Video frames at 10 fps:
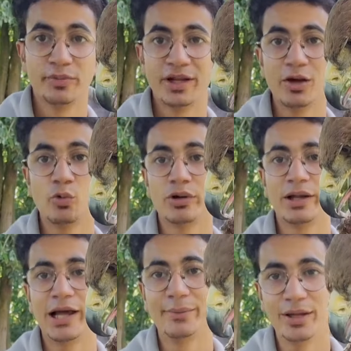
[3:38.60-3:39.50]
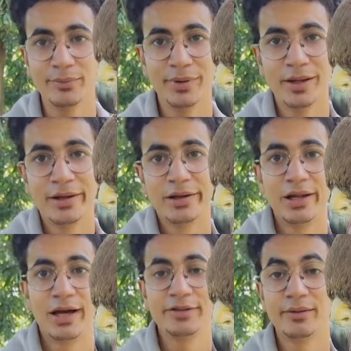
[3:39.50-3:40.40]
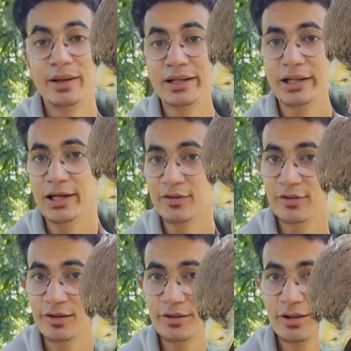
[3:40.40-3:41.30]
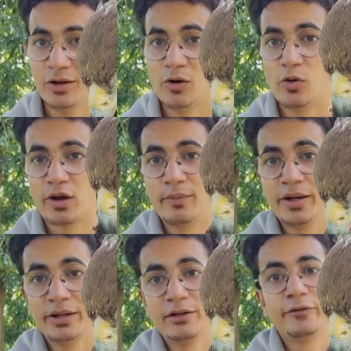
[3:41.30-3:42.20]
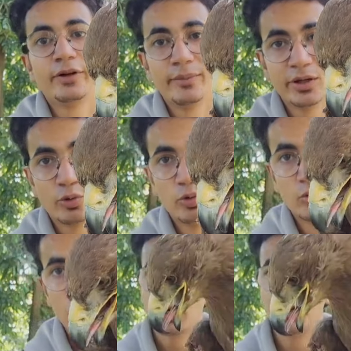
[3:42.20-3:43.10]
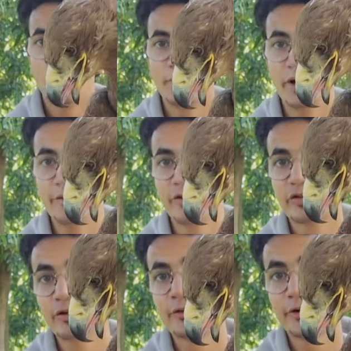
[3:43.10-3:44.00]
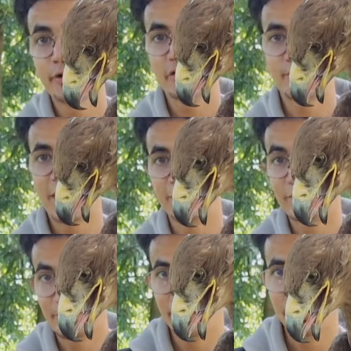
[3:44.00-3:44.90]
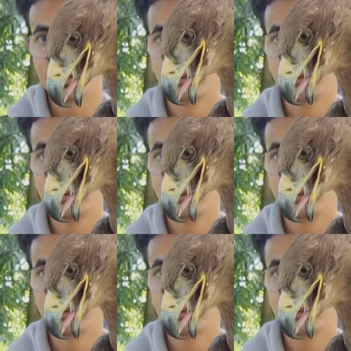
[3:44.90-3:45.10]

من اول الحمام لحد مالك الحزين وكمان الفلامينجو يعني هو بيعرف يصطاد فرايس بحجم كبير